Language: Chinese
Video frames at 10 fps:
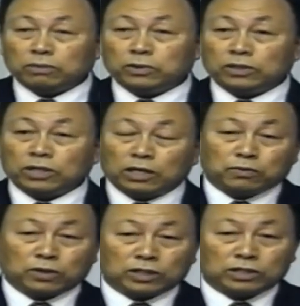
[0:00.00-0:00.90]
把不好
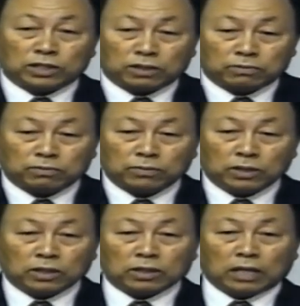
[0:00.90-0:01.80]
的全交
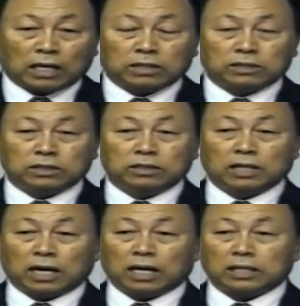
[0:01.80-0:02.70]
给上帝。
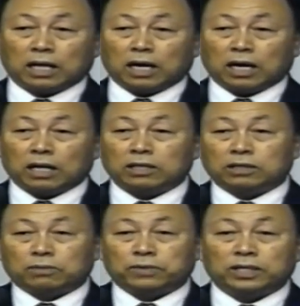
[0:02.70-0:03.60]
就是
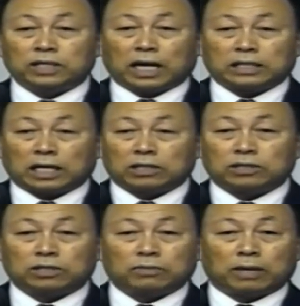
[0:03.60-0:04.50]
我心里不好的
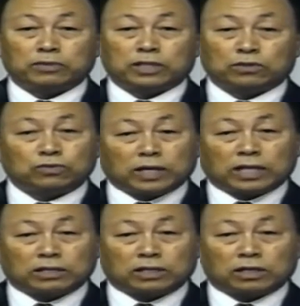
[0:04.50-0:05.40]
想法，全交给
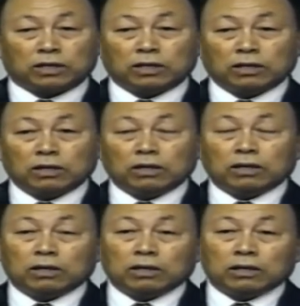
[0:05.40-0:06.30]
上帝主啊！
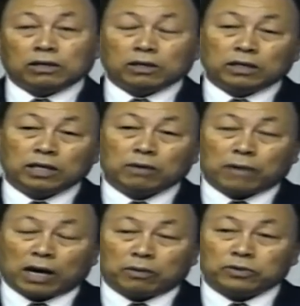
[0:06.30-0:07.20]
我怎么总有这种不
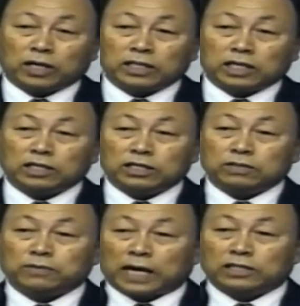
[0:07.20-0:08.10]
好的想法呢？
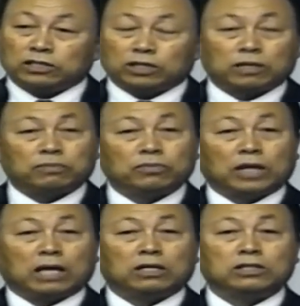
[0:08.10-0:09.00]
求主饶恕我的
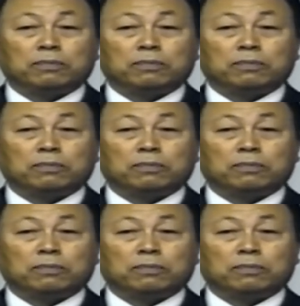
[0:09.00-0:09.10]
罪，